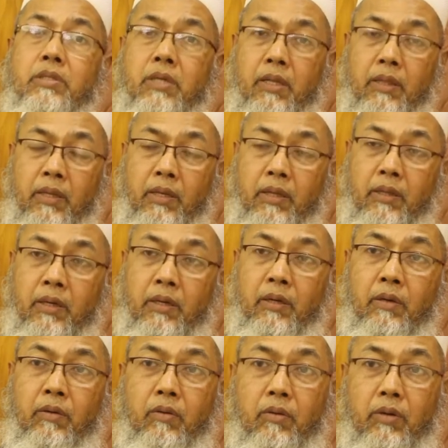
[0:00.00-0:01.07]
সাত দিন থেকে
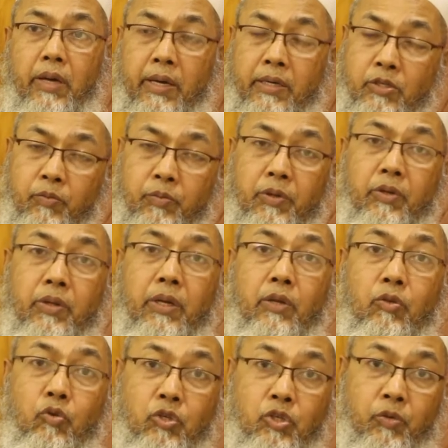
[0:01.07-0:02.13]
এক সপ্তাহ থেকে
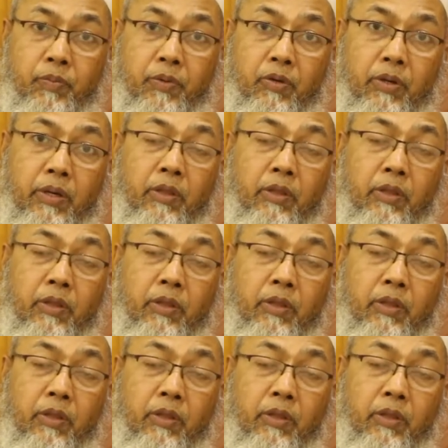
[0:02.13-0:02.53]
দুই সপ্তাহ